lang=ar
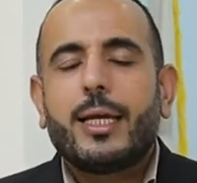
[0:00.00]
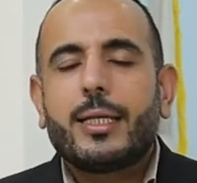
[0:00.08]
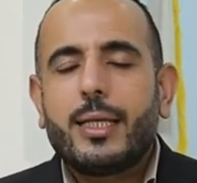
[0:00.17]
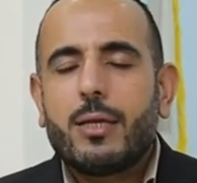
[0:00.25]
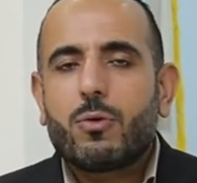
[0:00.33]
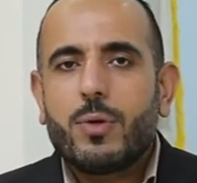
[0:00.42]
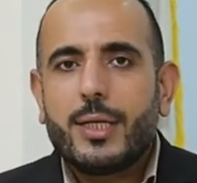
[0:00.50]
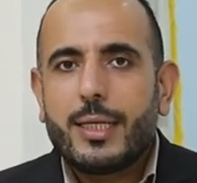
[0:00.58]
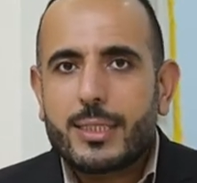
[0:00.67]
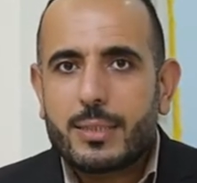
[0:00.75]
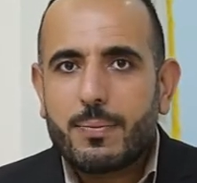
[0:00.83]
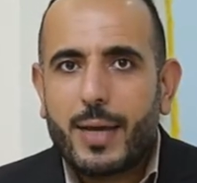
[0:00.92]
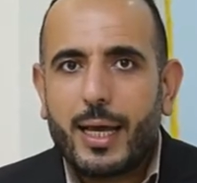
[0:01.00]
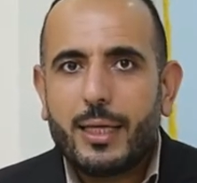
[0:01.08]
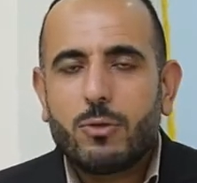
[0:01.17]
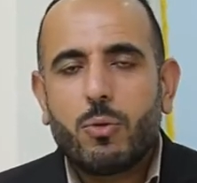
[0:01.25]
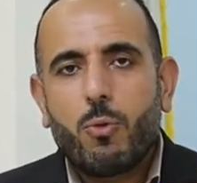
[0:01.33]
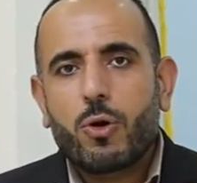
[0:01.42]
كتير كنا نسمع
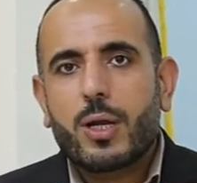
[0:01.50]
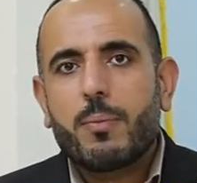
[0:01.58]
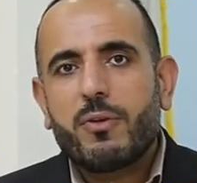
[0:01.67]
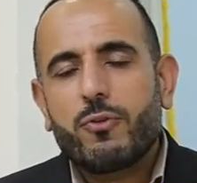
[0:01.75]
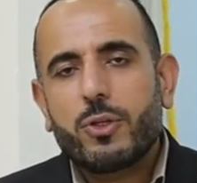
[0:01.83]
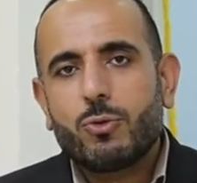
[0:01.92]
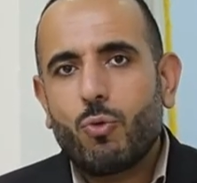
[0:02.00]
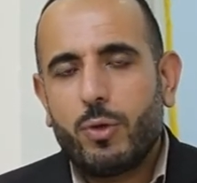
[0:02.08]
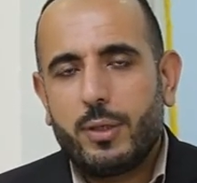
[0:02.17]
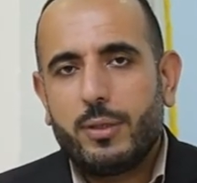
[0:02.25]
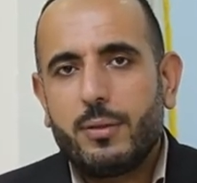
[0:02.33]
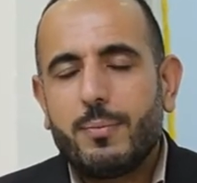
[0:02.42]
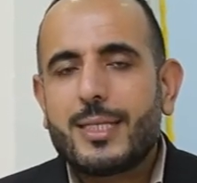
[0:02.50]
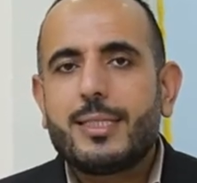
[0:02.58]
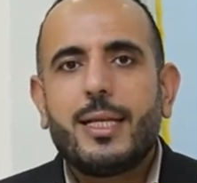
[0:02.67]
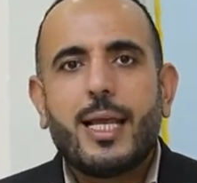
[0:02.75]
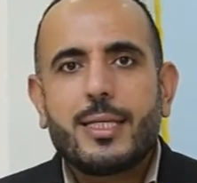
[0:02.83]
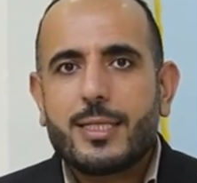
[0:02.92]
انه بكره بفرط طول بس
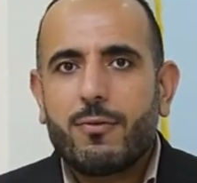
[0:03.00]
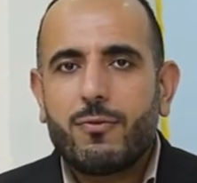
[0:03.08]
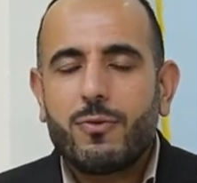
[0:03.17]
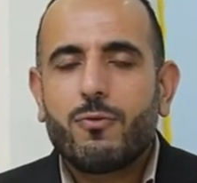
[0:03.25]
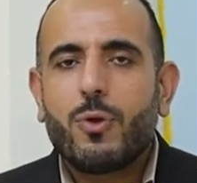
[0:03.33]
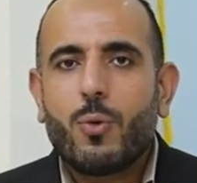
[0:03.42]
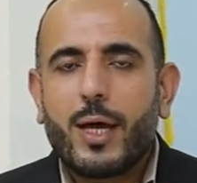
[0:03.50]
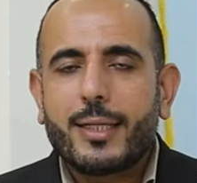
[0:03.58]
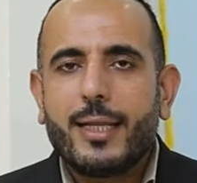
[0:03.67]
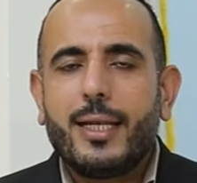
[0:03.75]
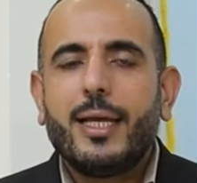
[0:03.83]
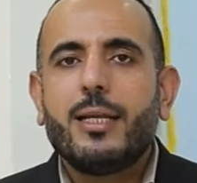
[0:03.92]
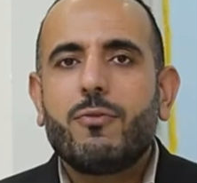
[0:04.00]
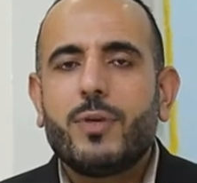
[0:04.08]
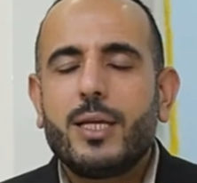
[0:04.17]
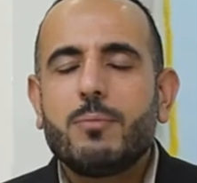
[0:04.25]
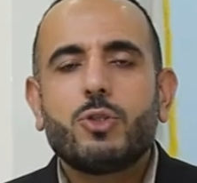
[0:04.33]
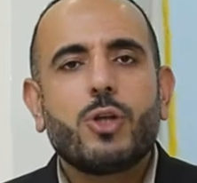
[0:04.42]
للاسف في الوقت اللي احنا
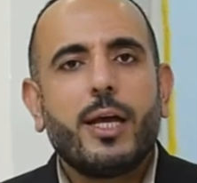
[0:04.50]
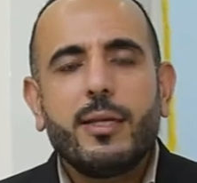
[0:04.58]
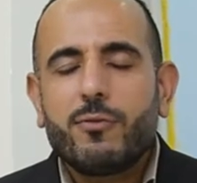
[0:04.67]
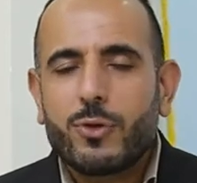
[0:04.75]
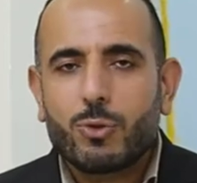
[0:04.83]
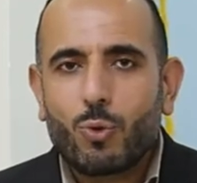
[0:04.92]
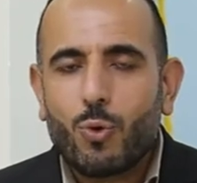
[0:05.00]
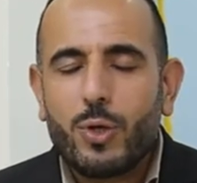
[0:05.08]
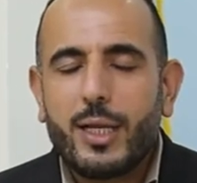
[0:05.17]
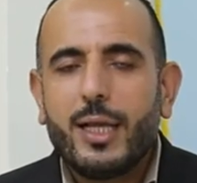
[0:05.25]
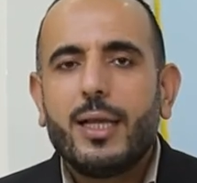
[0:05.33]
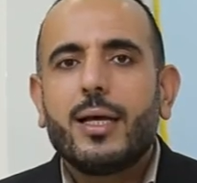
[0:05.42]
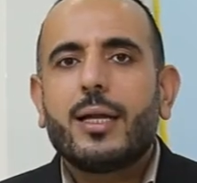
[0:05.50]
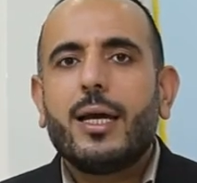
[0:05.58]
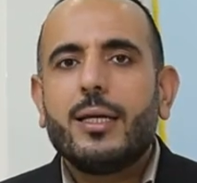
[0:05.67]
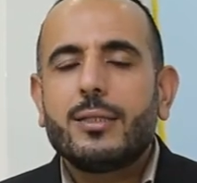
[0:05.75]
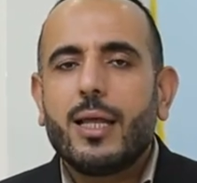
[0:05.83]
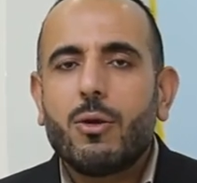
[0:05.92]
فيه مش راح يفرط طول
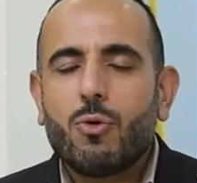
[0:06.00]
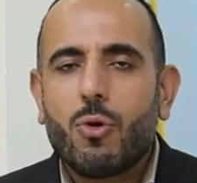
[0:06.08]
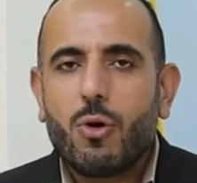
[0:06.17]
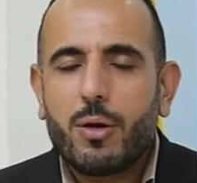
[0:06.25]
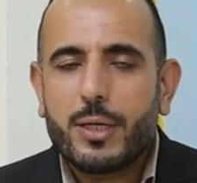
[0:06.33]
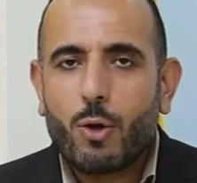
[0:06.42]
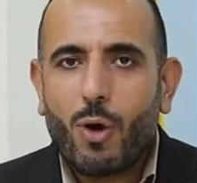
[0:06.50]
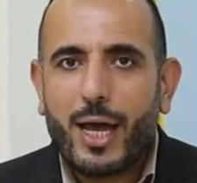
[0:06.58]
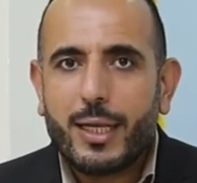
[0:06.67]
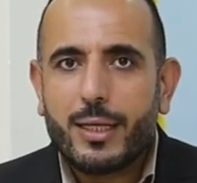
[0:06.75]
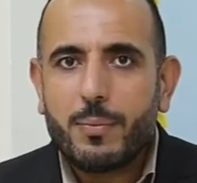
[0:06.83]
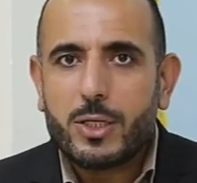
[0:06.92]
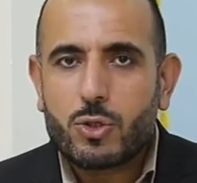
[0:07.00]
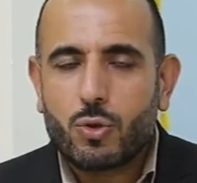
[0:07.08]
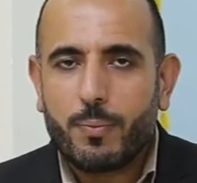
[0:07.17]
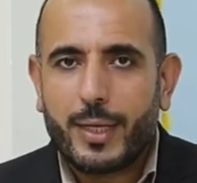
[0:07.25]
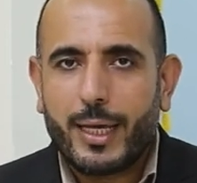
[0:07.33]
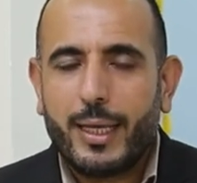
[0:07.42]
راح يضله يعاني من
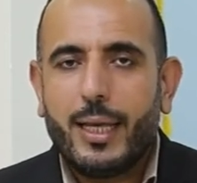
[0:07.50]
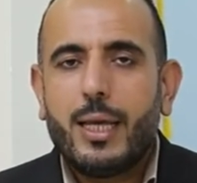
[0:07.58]
السمنه